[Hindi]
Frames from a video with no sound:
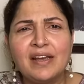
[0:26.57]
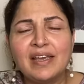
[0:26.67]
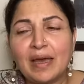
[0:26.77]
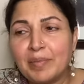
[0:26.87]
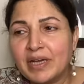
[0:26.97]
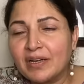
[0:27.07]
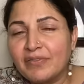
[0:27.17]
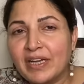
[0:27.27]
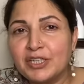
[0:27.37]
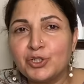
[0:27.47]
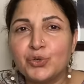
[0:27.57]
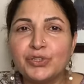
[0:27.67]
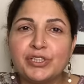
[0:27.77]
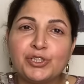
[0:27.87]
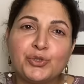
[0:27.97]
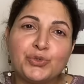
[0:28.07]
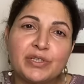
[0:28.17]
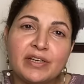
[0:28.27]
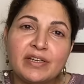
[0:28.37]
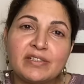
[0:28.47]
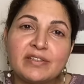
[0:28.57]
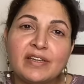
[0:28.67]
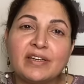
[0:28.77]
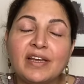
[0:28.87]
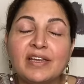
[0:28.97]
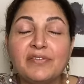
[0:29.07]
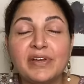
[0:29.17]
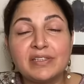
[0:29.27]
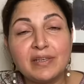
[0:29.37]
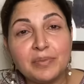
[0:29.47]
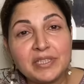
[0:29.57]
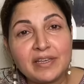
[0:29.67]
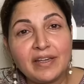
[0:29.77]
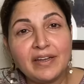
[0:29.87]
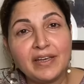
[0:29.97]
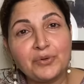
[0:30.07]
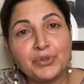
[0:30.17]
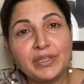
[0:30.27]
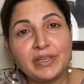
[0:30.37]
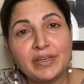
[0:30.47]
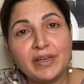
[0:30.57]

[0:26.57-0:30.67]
केमिकल वाले डिओड्रेंट्स यूज़ करने स्किन के लिए वैसे भी सही नहीं होते